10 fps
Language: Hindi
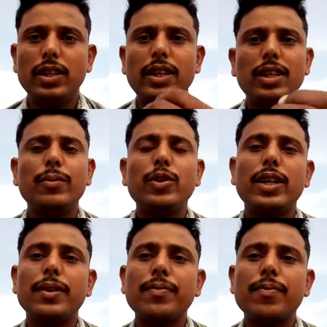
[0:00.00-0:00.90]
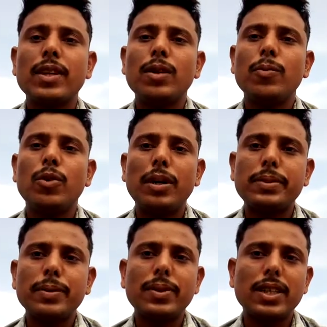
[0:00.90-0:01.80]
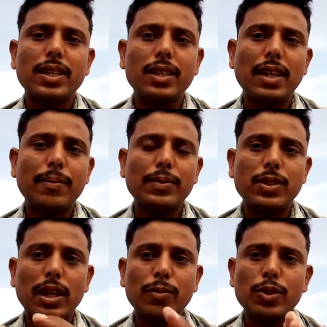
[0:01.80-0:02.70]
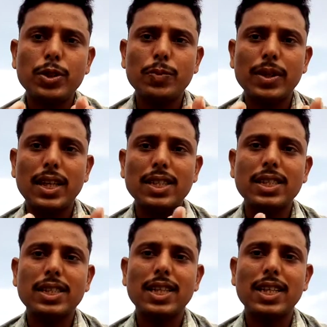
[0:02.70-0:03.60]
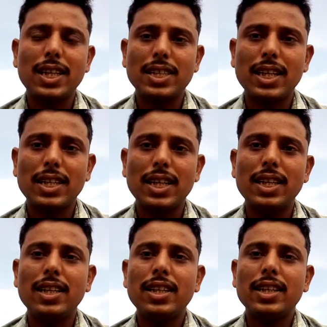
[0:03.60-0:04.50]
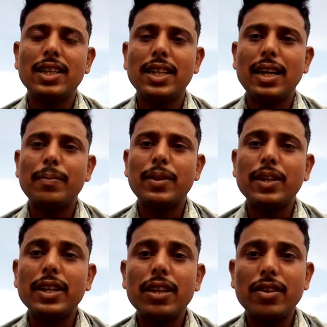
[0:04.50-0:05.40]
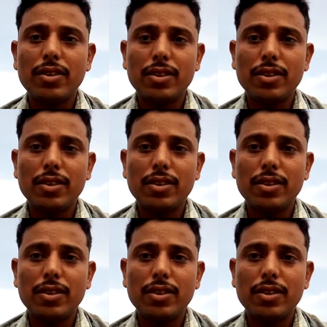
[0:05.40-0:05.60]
इंटरव्यूअर है वो आपसे आप आपको इस प्रकार से चेक करना चाहता है कि आप रियल